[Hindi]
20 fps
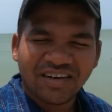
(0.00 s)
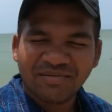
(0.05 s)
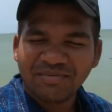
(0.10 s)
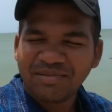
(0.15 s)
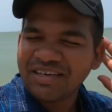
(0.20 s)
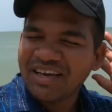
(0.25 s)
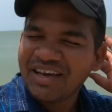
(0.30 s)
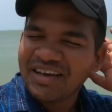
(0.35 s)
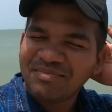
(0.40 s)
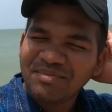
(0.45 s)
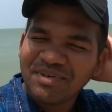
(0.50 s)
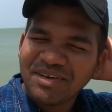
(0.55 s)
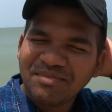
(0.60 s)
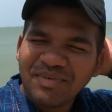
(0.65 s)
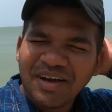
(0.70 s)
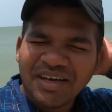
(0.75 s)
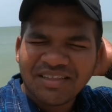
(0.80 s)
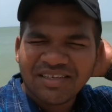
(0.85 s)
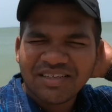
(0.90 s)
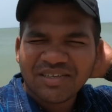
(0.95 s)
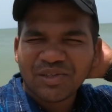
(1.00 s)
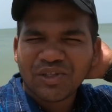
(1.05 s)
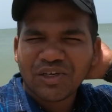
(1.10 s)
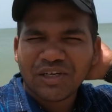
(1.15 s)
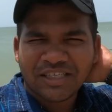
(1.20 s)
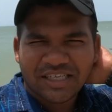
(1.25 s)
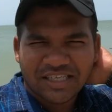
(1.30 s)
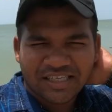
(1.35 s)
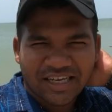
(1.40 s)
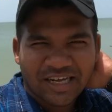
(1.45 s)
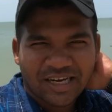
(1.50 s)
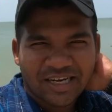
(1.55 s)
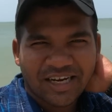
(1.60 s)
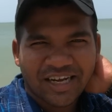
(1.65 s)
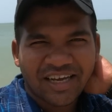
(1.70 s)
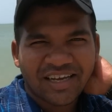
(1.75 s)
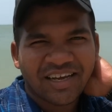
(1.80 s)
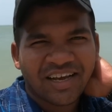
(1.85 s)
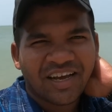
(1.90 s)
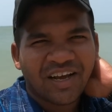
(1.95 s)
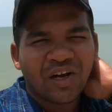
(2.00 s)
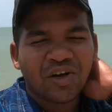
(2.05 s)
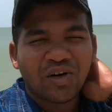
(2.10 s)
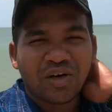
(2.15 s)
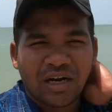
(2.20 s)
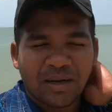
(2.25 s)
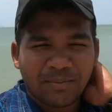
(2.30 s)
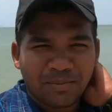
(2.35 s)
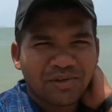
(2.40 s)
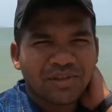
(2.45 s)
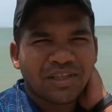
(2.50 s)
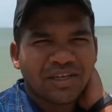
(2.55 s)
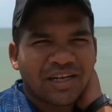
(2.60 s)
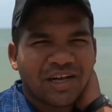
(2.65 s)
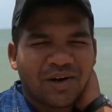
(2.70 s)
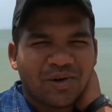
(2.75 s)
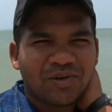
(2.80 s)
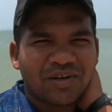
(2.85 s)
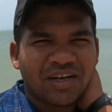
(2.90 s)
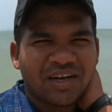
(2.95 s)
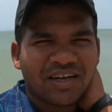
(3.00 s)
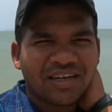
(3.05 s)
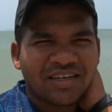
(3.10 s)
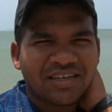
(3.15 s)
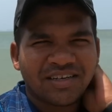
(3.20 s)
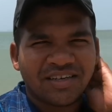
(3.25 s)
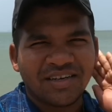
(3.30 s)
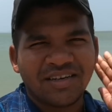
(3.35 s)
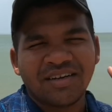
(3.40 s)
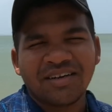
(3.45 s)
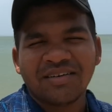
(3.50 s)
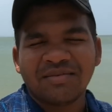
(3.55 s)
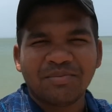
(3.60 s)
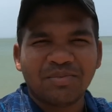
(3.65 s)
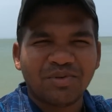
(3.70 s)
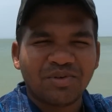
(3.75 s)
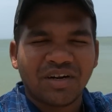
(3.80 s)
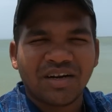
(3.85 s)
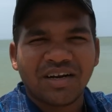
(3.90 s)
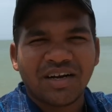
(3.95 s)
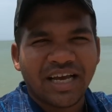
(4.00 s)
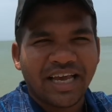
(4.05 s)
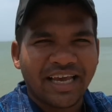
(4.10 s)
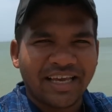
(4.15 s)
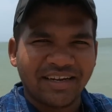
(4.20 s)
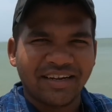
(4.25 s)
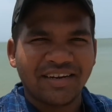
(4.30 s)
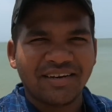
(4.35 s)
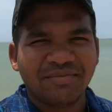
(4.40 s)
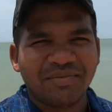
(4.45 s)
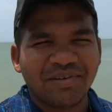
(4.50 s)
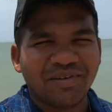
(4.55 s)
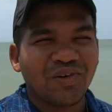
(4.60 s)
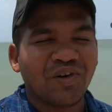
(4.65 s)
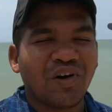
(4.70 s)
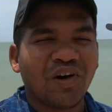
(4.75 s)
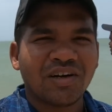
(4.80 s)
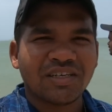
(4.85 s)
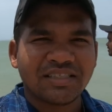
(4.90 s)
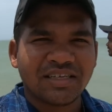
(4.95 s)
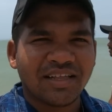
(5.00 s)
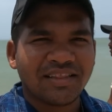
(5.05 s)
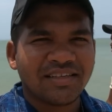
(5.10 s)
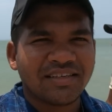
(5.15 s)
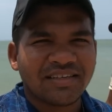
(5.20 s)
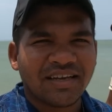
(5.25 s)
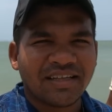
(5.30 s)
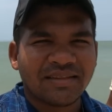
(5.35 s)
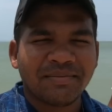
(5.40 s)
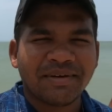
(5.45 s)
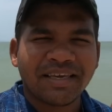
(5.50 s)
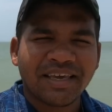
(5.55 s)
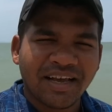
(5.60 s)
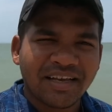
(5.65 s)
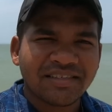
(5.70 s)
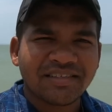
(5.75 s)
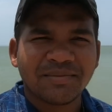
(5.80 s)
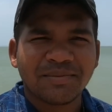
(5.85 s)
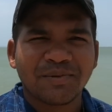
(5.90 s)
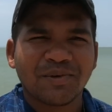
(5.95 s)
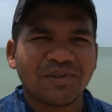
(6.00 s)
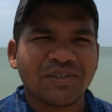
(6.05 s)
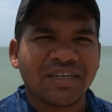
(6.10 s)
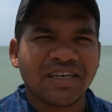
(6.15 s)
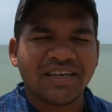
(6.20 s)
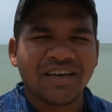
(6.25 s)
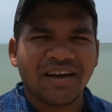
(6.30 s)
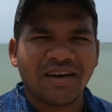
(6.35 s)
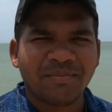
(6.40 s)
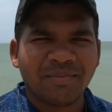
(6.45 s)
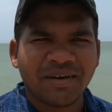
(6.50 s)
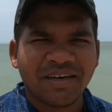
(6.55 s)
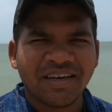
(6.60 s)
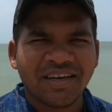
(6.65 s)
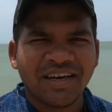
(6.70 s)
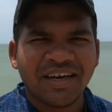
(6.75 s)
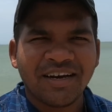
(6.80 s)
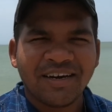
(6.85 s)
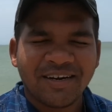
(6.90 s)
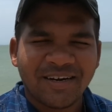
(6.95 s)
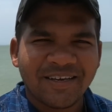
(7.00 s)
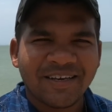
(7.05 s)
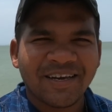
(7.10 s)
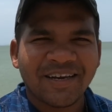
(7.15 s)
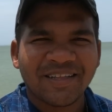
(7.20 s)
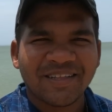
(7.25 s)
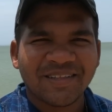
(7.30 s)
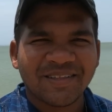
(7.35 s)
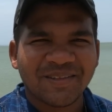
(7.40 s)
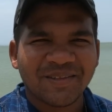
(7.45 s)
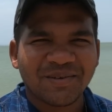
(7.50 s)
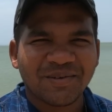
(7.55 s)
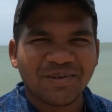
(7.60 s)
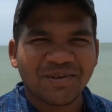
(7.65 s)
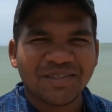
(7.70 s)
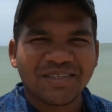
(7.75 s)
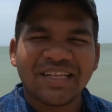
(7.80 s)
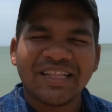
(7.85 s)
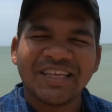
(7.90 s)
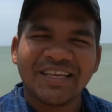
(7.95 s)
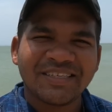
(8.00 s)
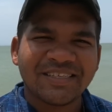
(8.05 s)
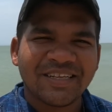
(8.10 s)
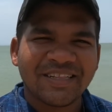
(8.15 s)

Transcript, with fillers: अभी यहाँ पे माता जी को दर्शन करना है और आपको दिखाऊंगा पूरा एरियल व्यू और साथ ही साथ में क्या सब कुछ है यहाँ पे ठीक है तो चलिए